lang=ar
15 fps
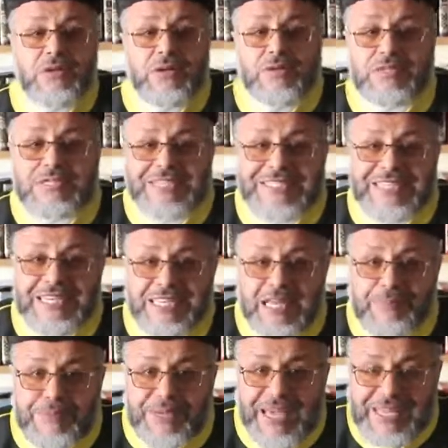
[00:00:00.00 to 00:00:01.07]
نسينا
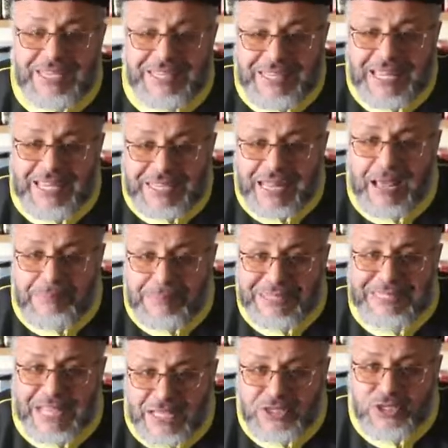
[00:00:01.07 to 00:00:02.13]
باننا ما
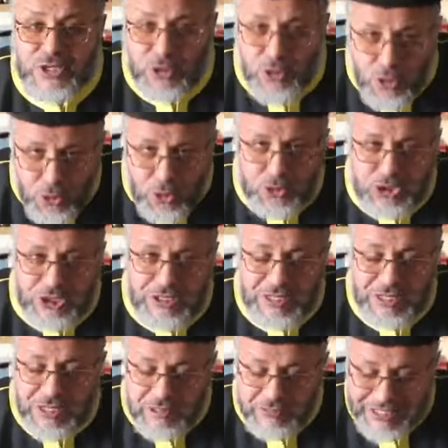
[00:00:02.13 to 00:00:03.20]
تنصدقوش
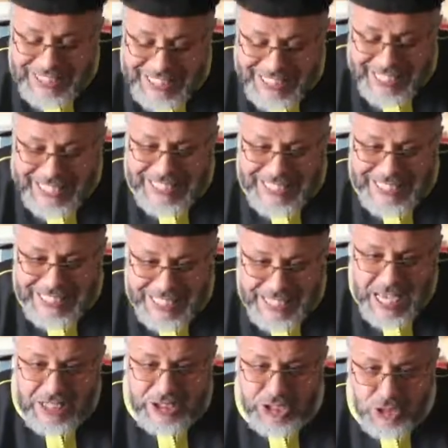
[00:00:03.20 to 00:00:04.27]
فتيخص
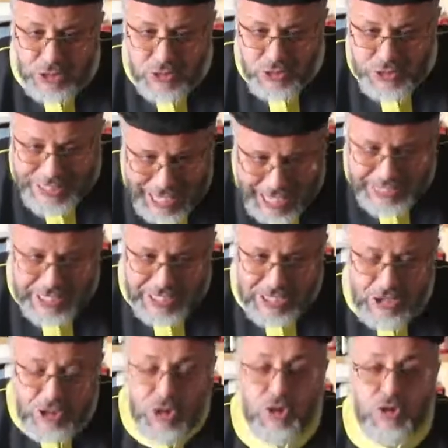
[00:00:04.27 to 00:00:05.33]
التاجر يكون صادق
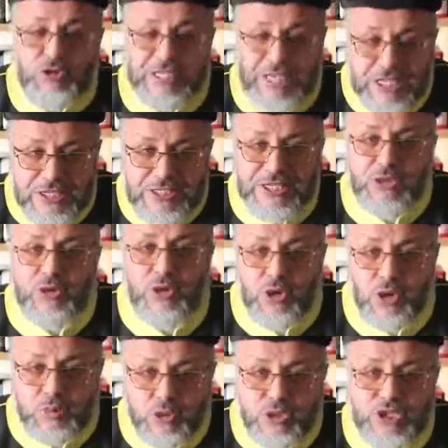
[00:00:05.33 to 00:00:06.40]
وتيخص يكون
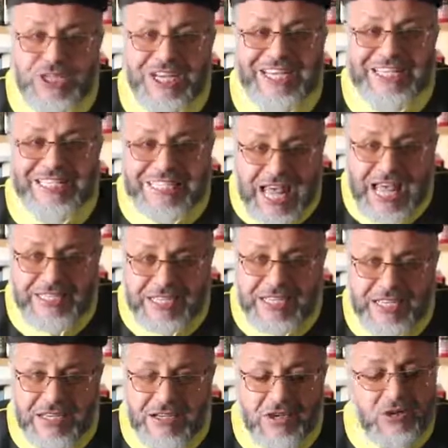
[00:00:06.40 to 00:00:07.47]
المشتري
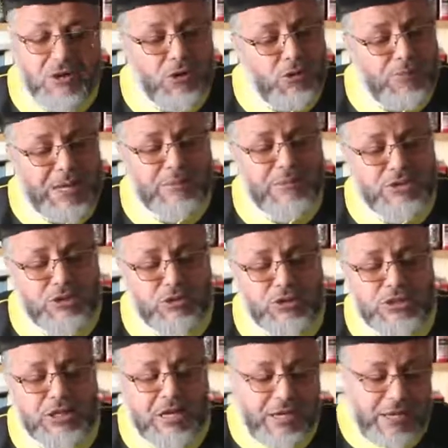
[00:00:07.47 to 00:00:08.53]
صادق وما
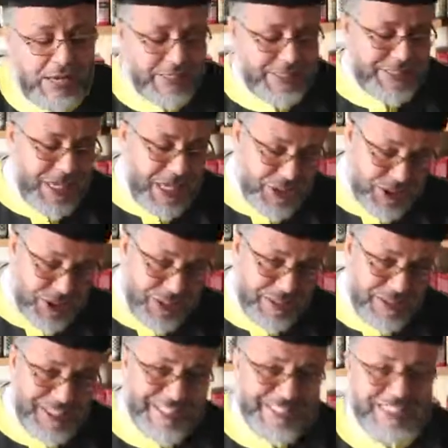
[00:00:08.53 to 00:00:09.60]
نمشيوش التاجر
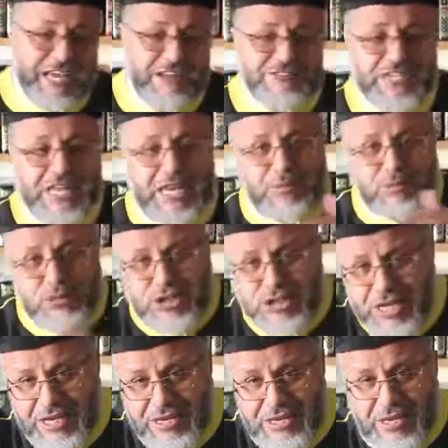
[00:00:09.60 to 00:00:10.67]
يتكرفس على
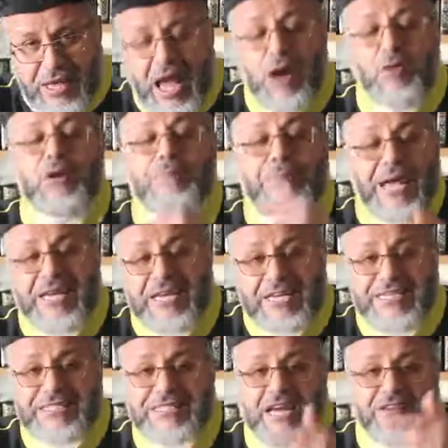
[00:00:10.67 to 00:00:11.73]
المشتري او البائع
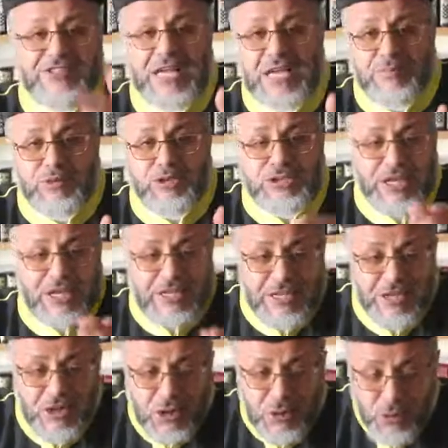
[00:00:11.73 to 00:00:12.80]
يتكرفس على
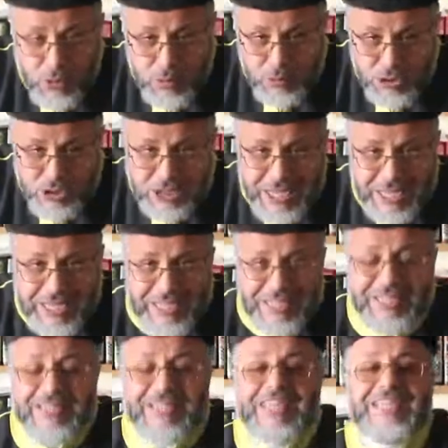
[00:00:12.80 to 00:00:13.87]
المشتري
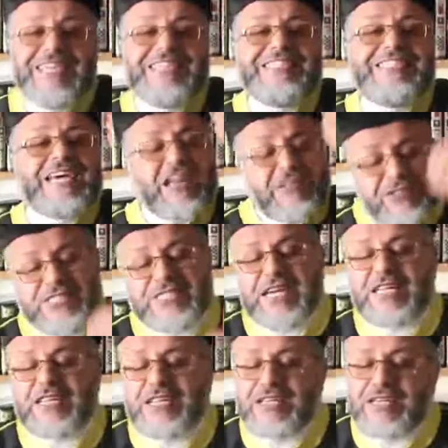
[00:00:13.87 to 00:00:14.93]
والمشتري يتكرفس
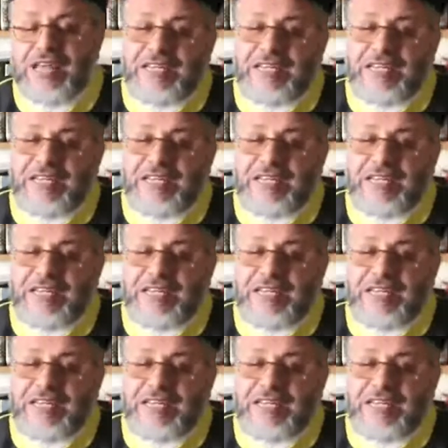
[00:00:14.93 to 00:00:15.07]
على